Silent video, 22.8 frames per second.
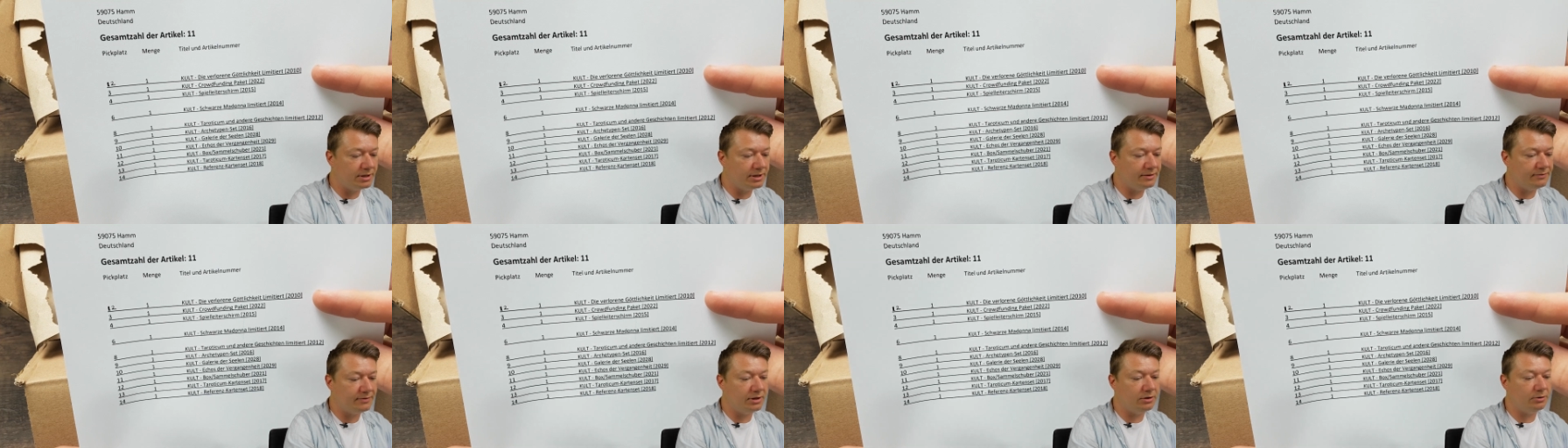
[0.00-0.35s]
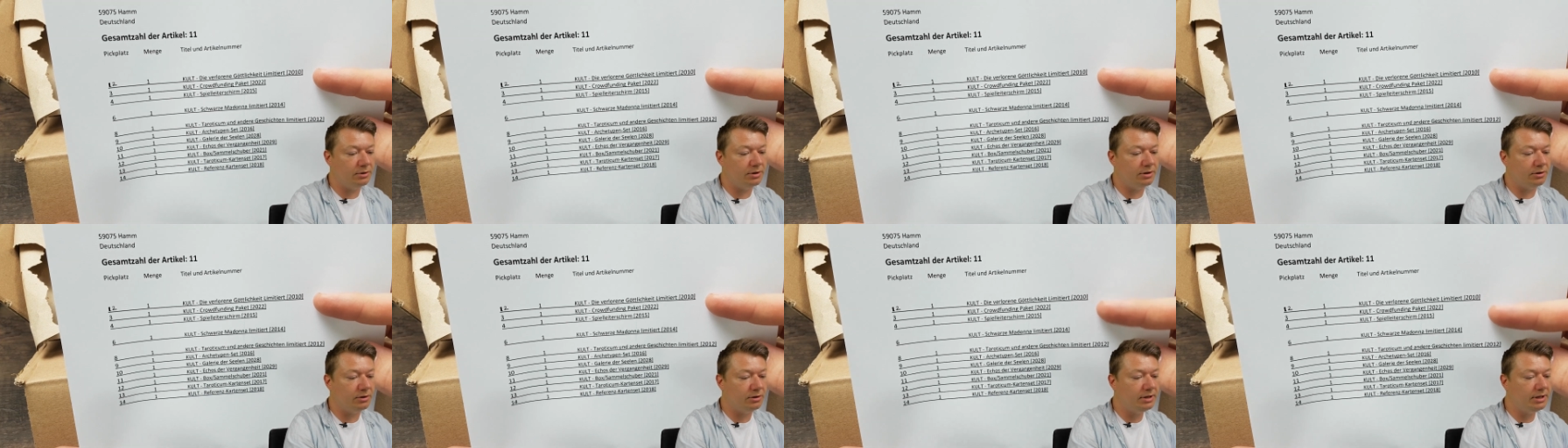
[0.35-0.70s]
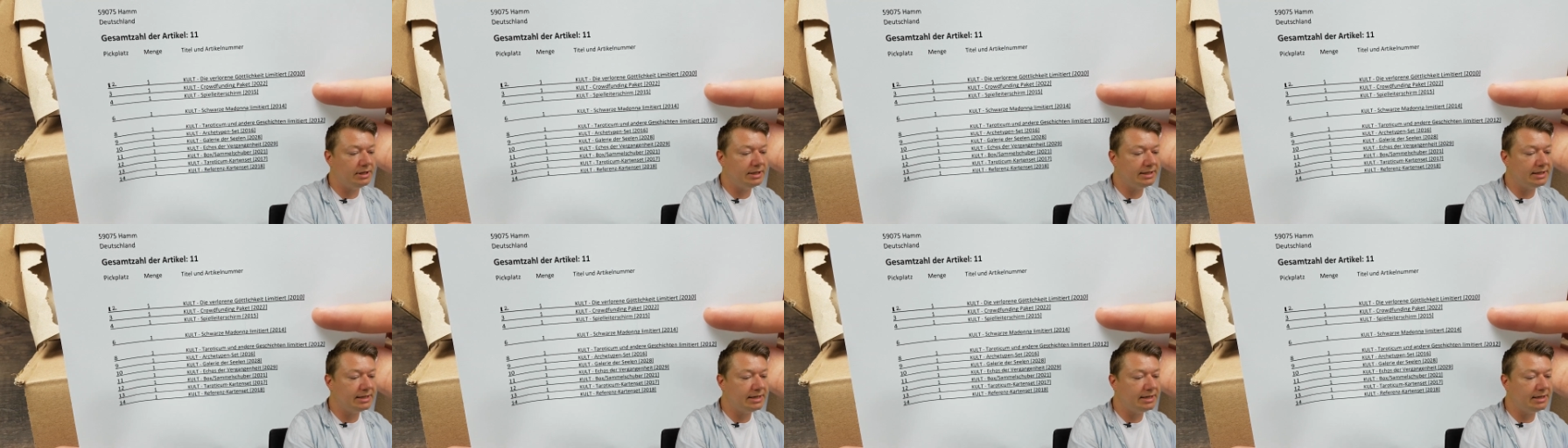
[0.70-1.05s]
Die verlorene
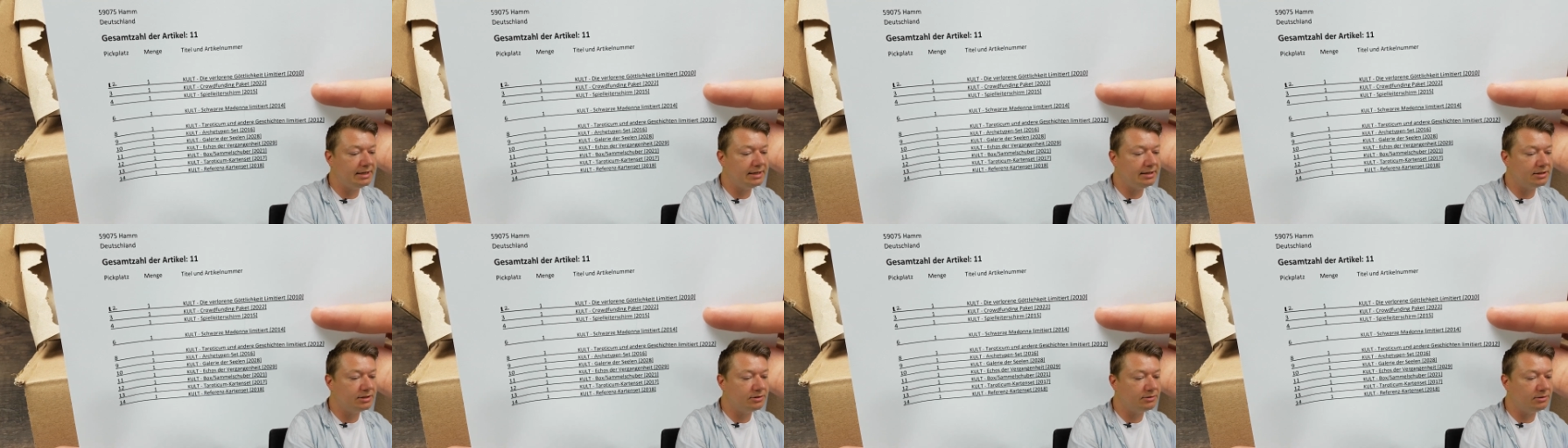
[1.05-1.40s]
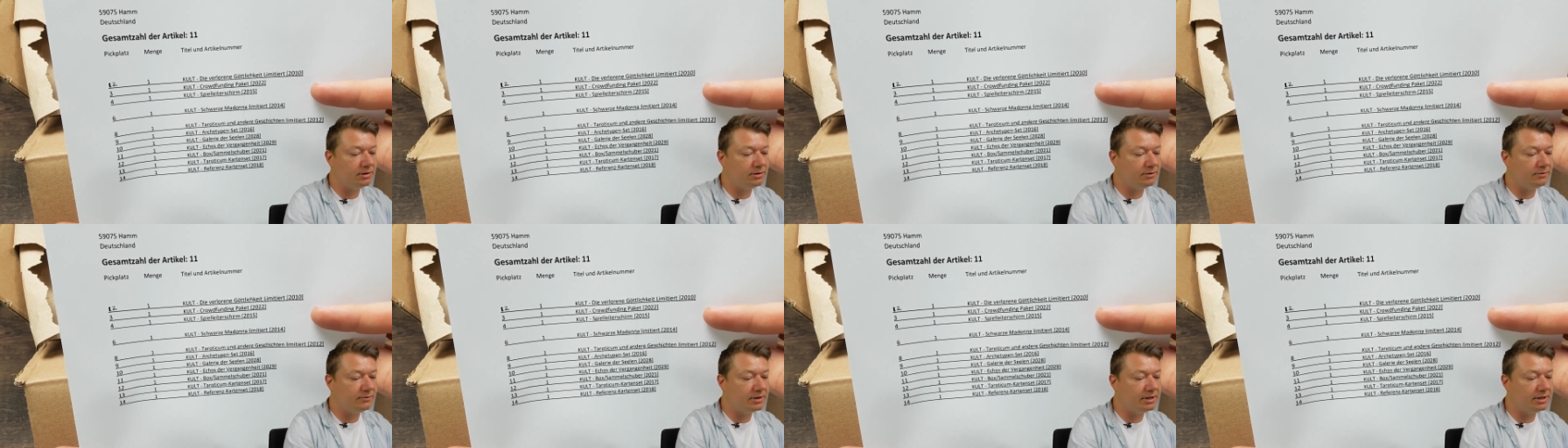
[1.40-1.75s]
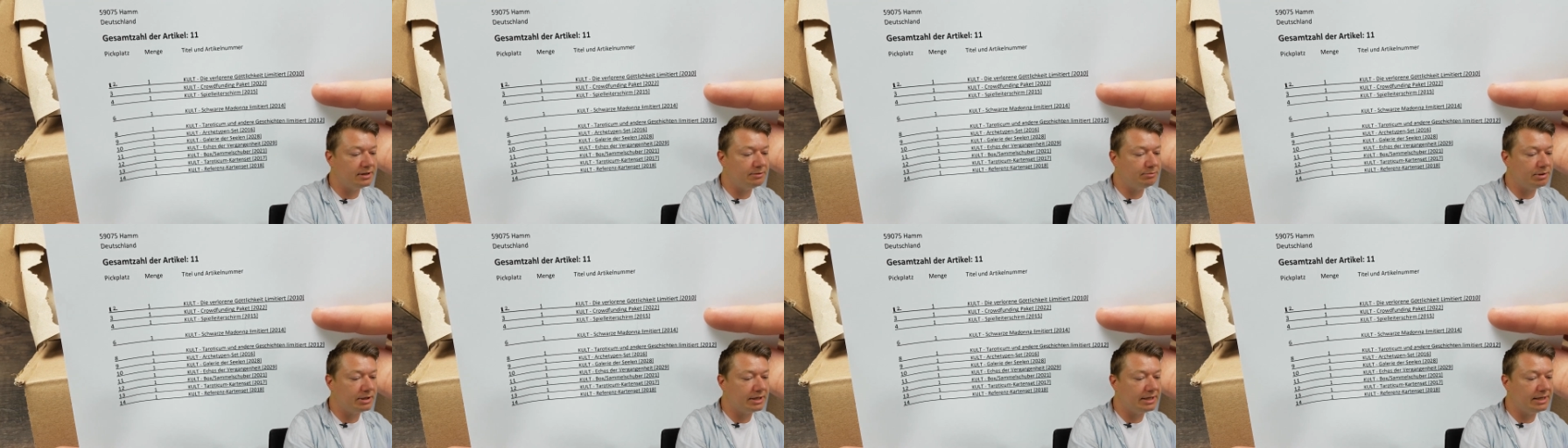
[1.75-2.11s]
Göttlichkeit,
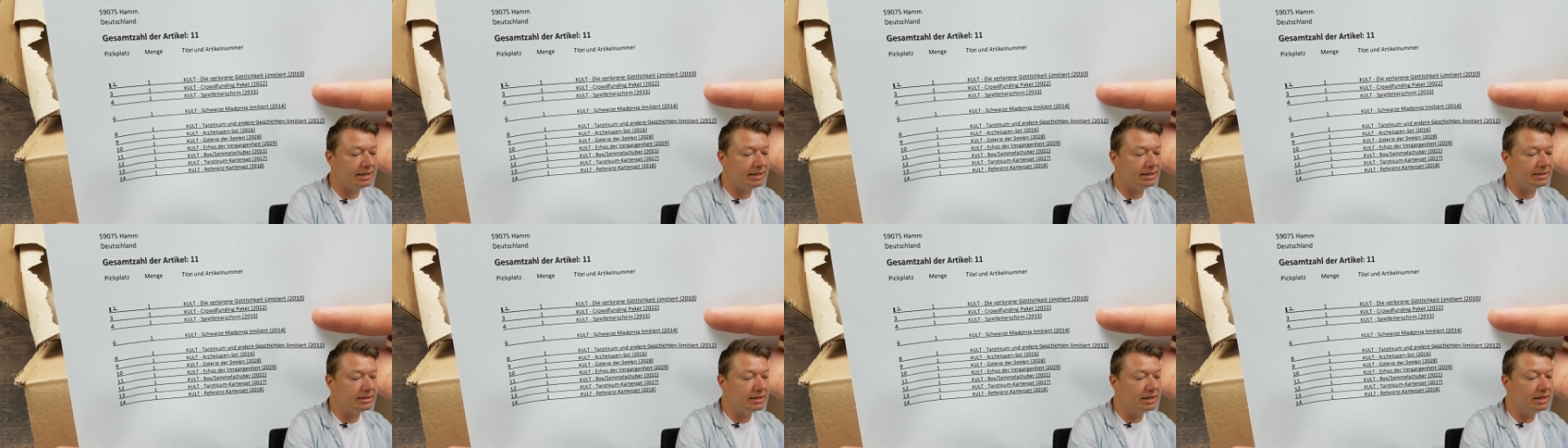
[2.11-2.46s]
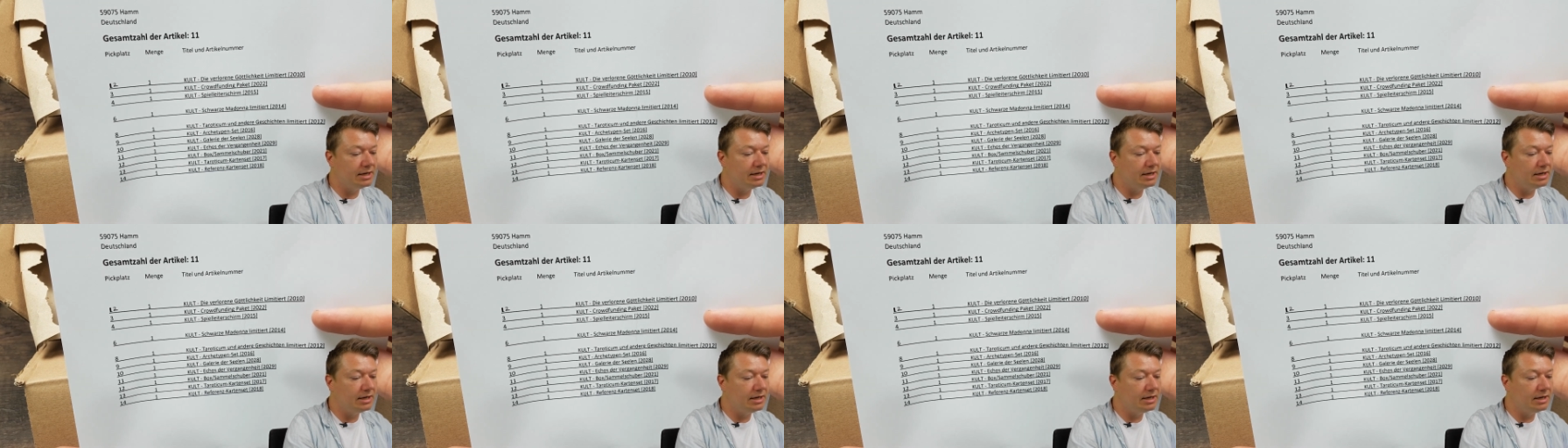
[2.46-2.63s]
Crowdfunding-Paket,